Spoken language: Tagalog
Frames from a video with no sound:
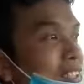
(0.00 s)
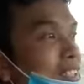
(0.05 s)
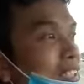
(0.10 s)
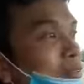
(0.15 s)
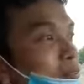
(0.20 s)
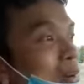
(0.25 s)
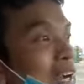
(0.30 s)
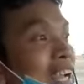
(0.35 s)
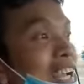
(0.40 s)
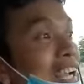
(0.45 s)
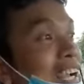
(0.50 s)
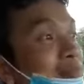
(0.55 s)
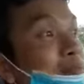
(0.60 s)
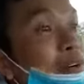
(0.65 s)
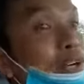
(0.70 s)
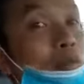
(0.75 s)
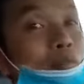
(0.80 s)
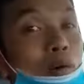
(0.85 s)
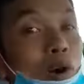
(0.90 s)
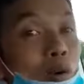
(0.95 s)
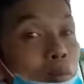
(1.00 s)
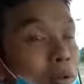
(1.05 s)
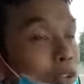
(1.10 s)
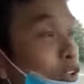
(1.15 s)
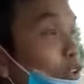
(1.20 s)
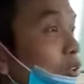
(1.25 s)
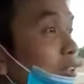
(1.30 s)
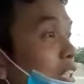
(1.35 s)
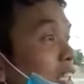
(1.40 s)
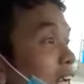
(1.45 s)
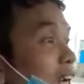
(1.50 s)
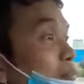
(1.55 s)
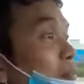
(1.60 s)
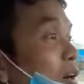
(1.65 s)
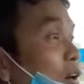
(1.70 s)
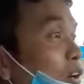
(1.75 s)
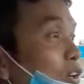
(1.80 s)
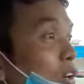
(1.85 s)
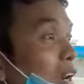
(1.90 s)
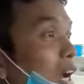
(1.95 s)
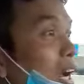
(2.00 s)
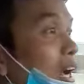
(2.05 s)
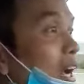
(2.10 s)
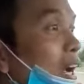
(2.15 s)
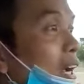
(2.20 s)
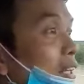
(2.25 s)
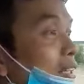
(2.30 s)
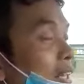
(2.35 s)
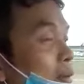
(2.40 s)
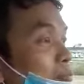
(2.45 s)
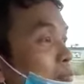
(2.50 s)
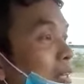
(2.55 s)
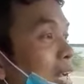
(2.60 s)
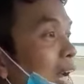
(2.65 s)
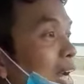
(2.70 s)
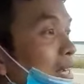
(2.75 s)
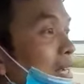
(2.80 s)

Pakinggan mo yung Bob. yung sinabi ko, yun lang tip niya.